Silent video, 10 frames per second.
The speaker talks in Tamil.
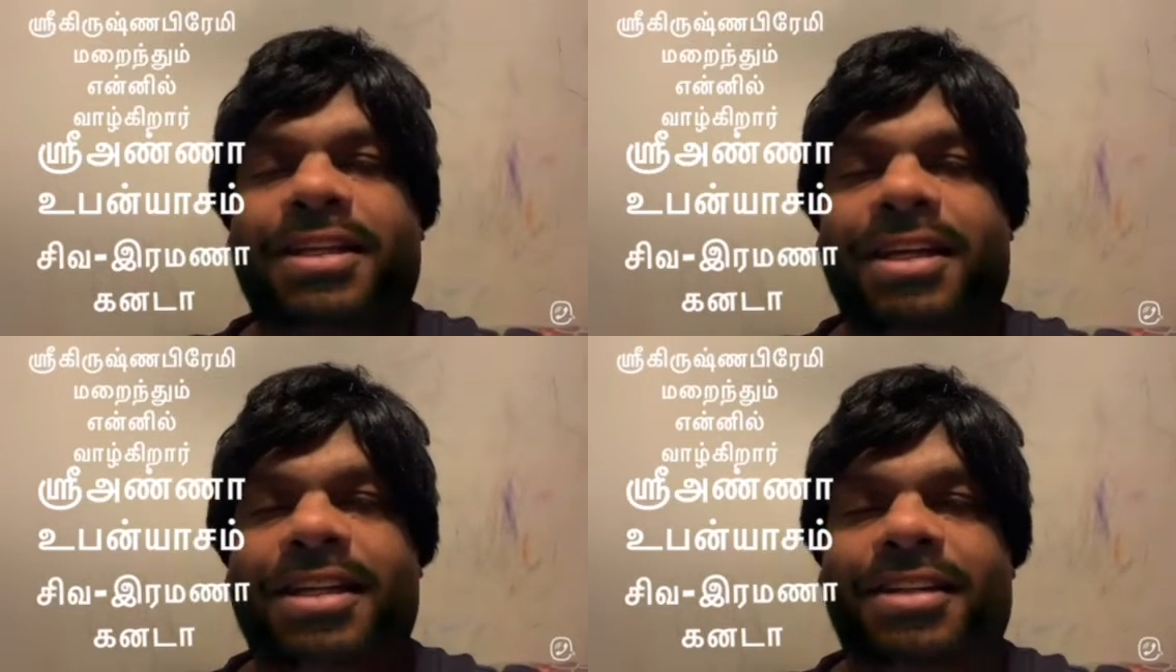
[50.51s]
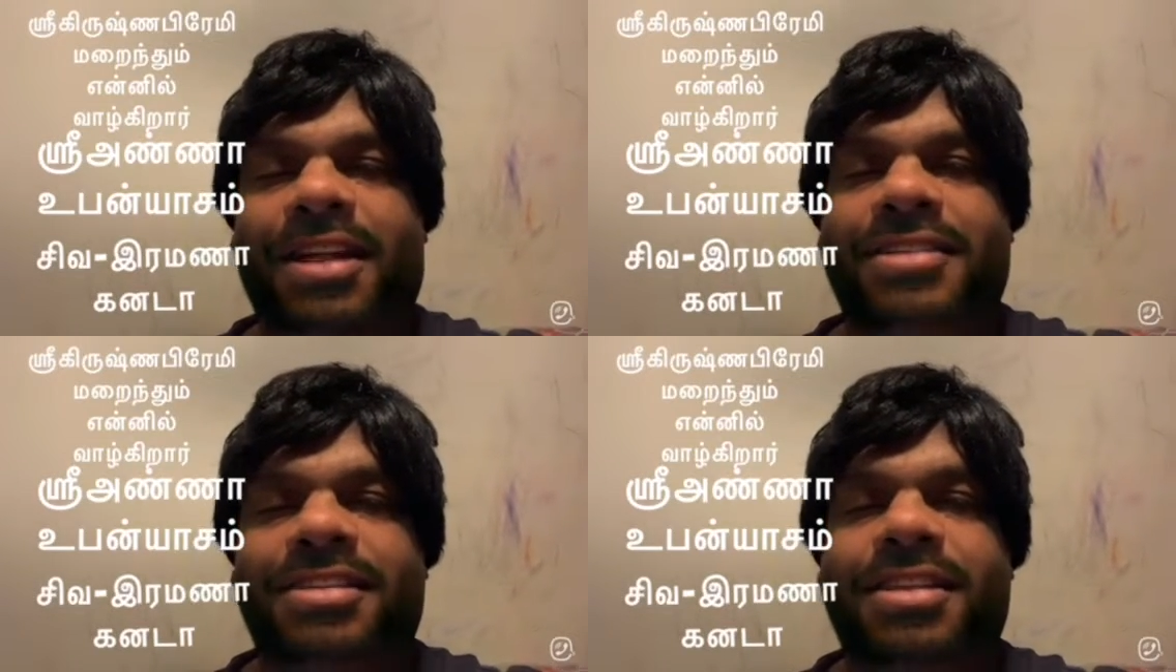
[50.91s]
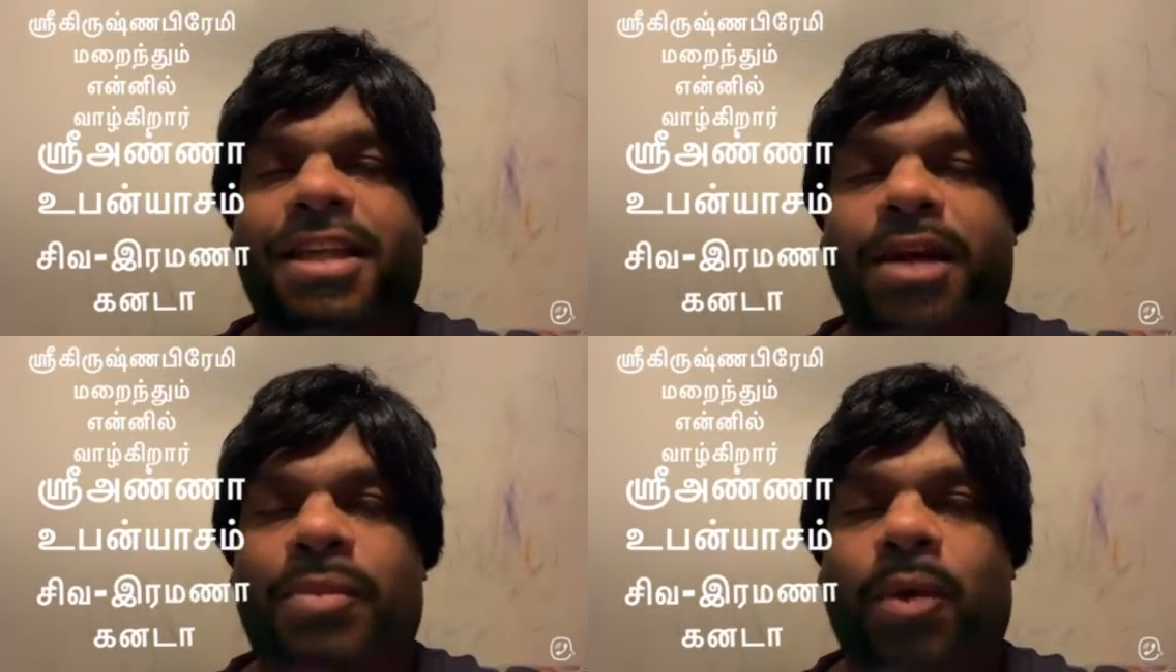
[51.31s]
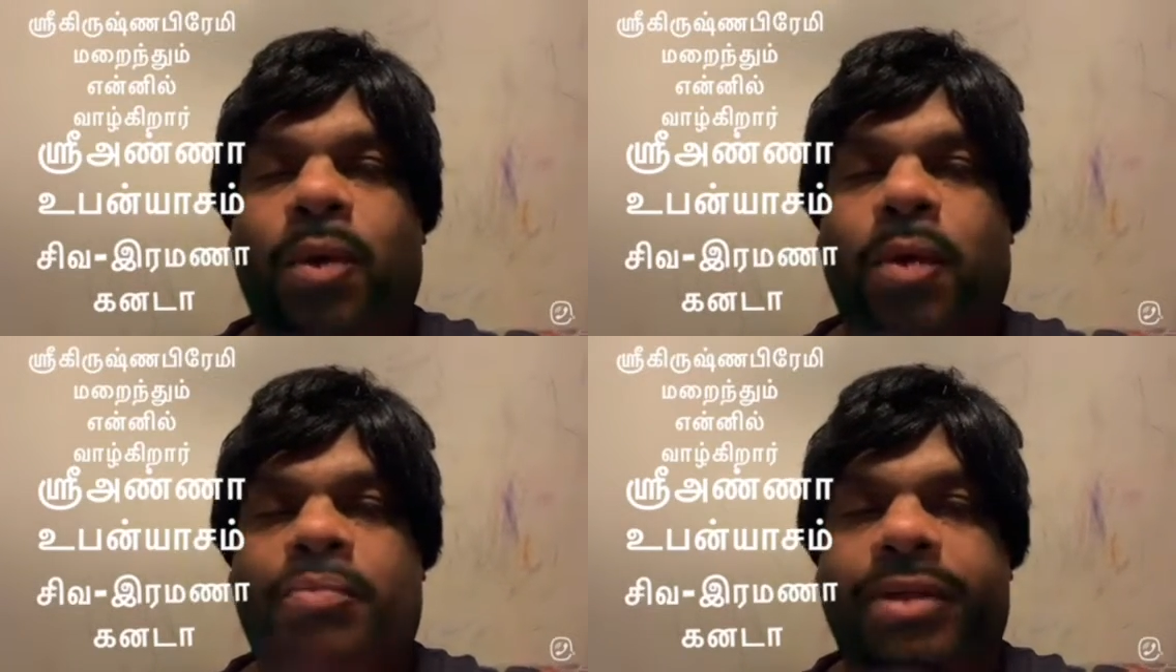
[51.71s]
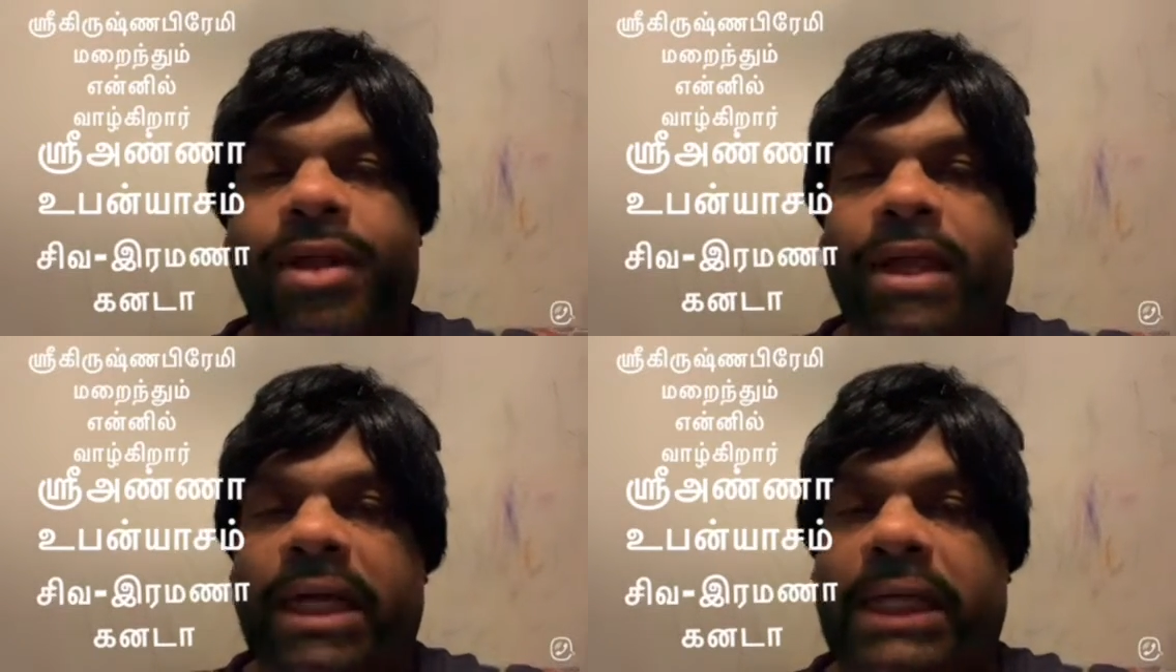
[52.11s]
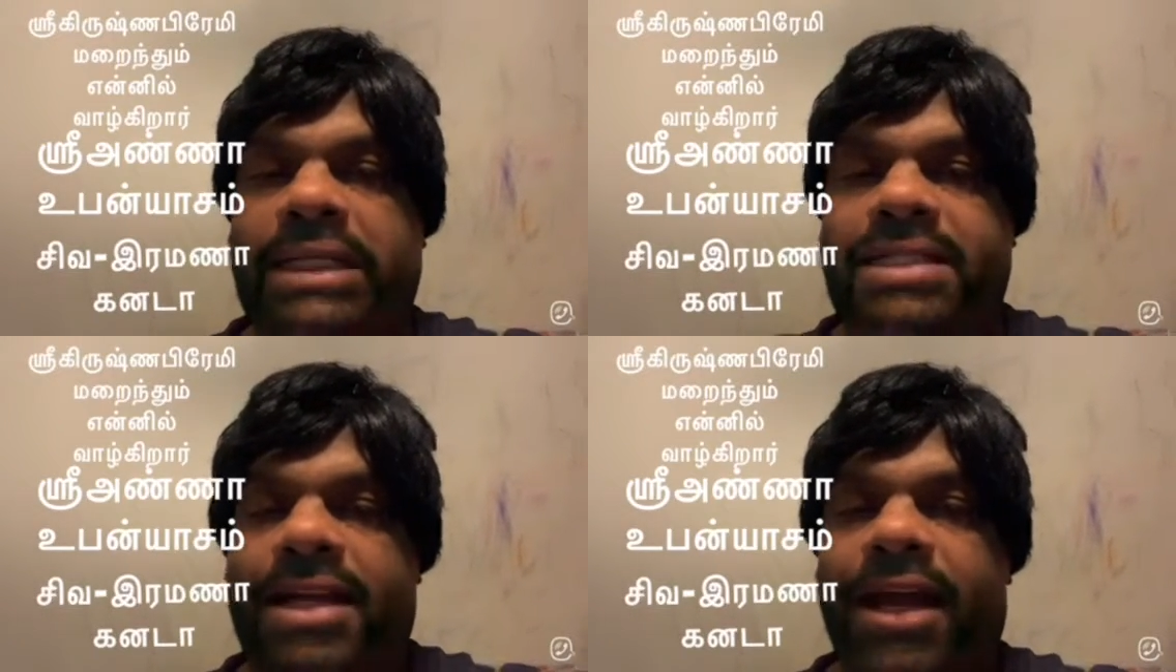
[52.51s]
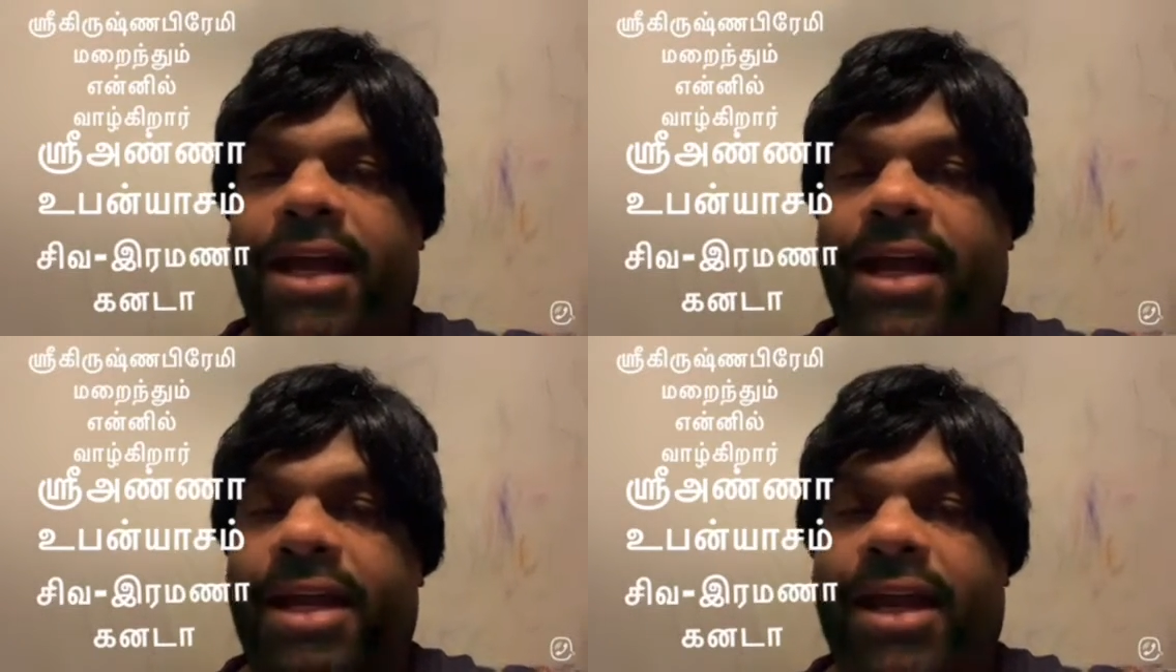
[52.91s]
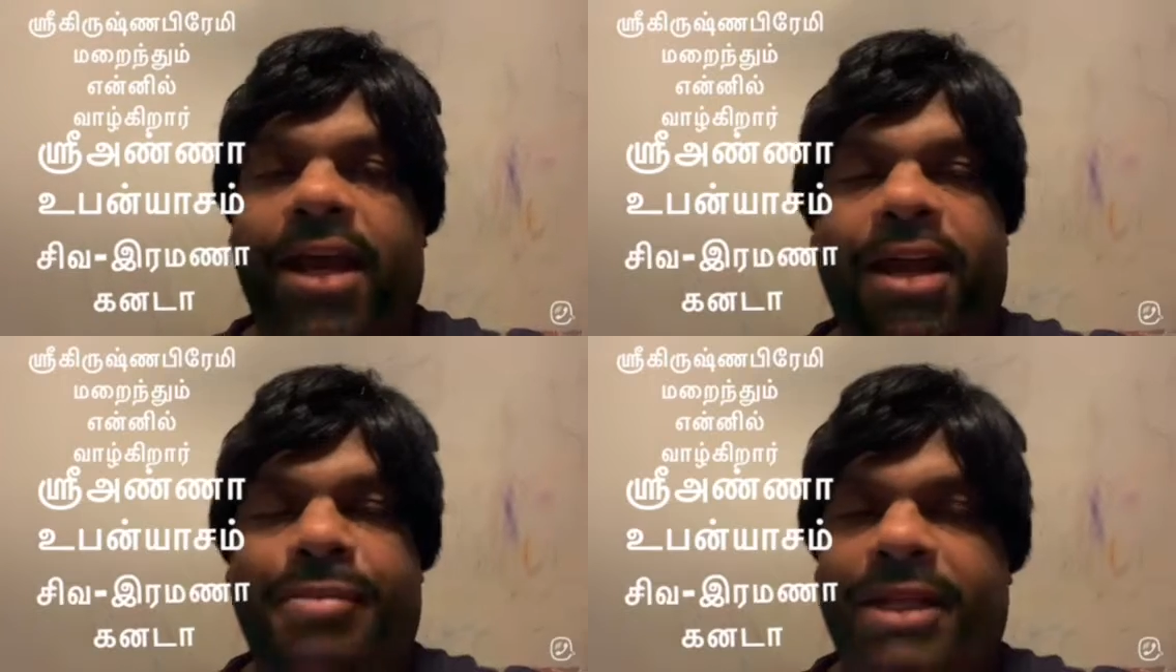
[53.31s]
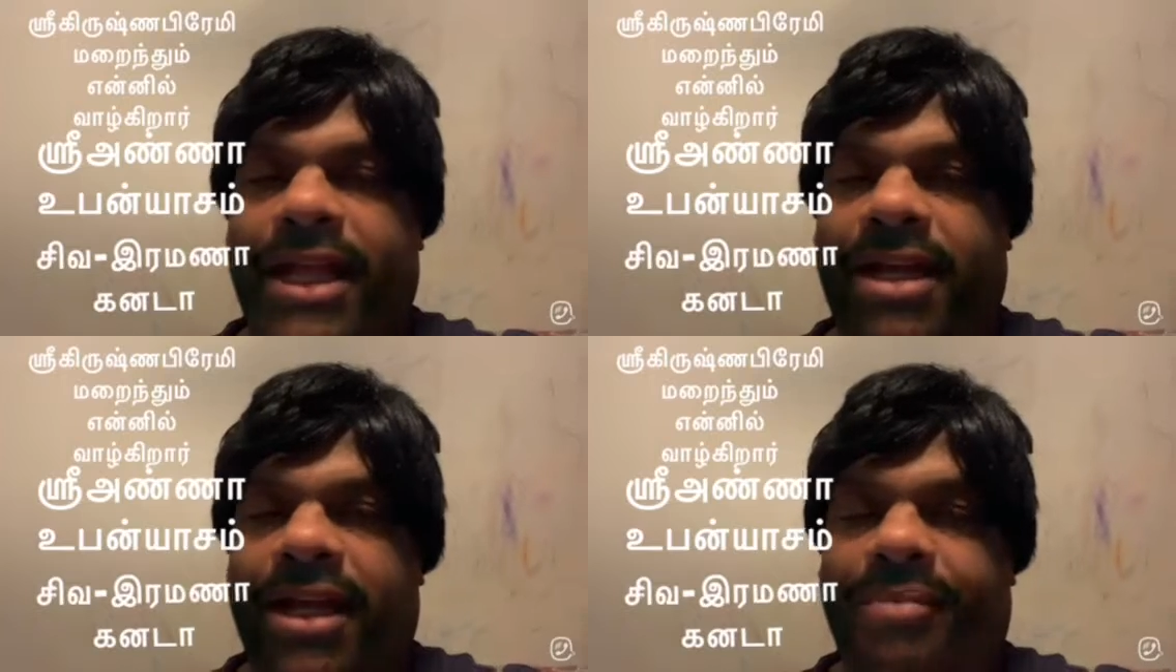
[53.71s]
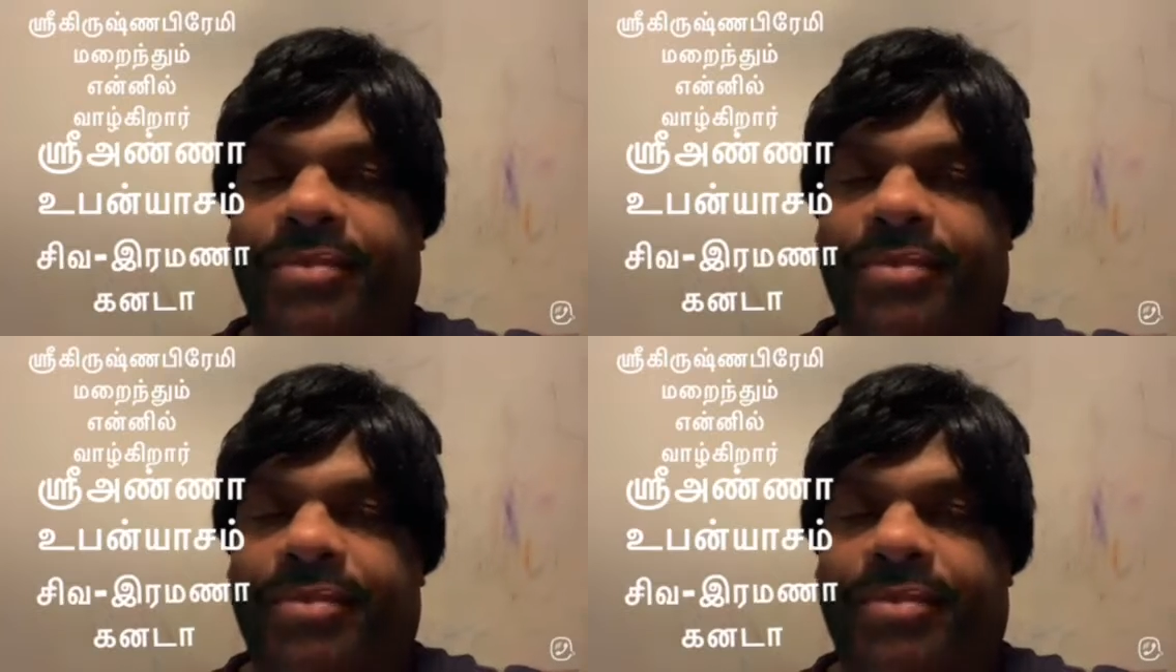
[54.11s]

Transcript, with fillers: என்றுதான் சிந்திக்க போகிறோம் கிருஷ்ணனா கண்ணனா என்பது அல்ல